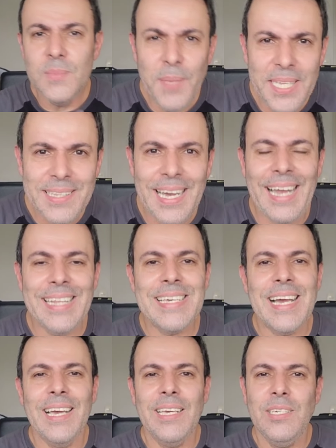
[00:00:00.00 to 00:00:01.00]

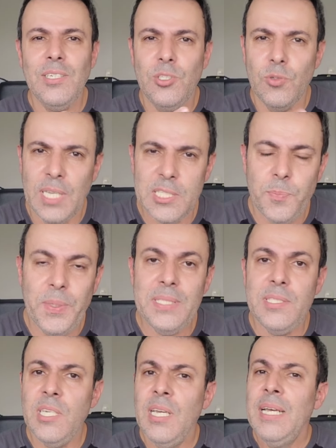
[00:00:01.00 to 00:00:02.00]
Metallica e Judas
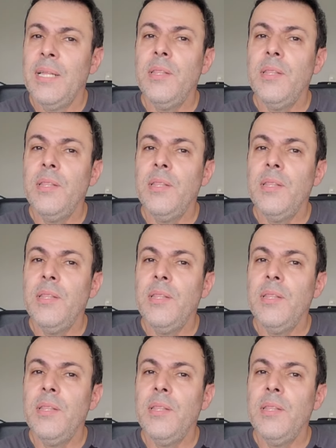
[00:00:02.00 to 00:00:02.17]
Priest